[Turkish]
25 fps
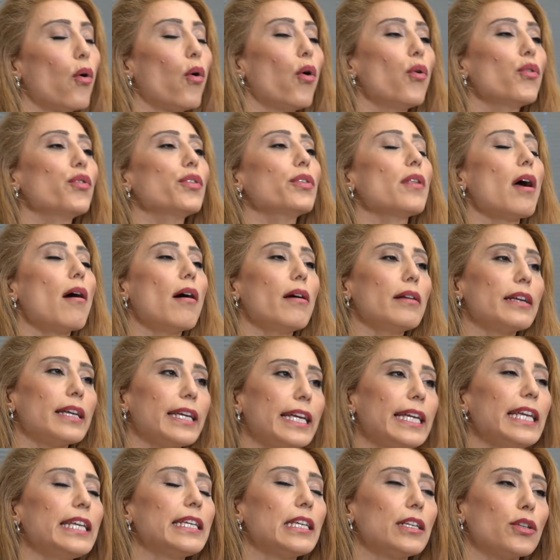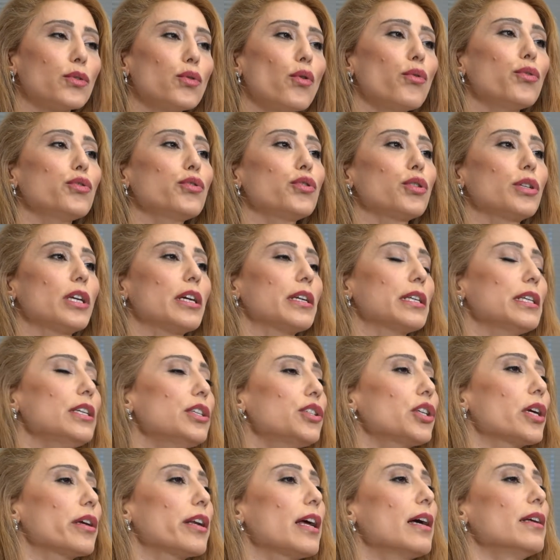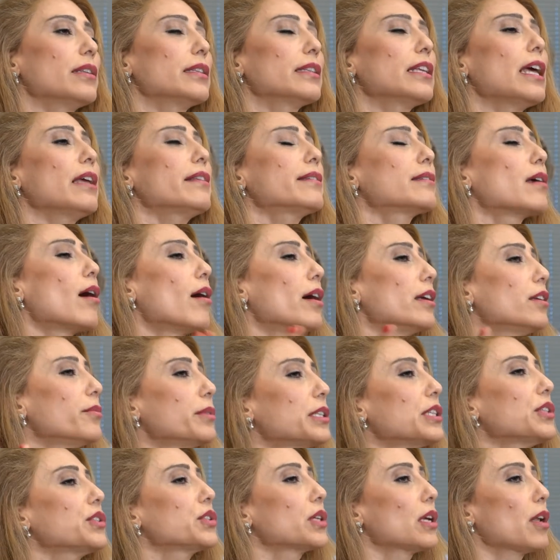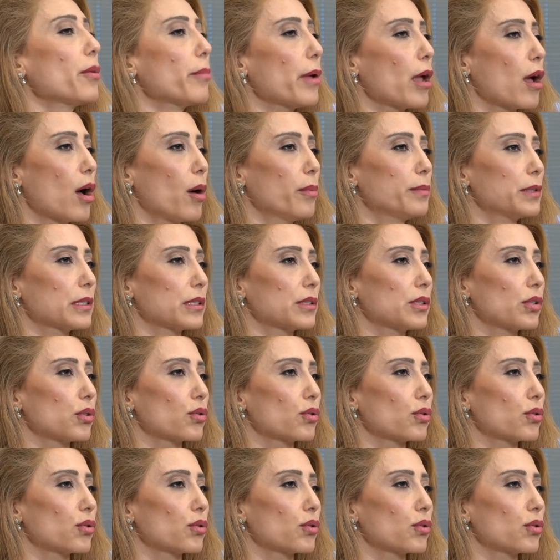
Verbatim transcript: onlarla ilgili görüşlerini içeren detaylı bir inceleme yaptığını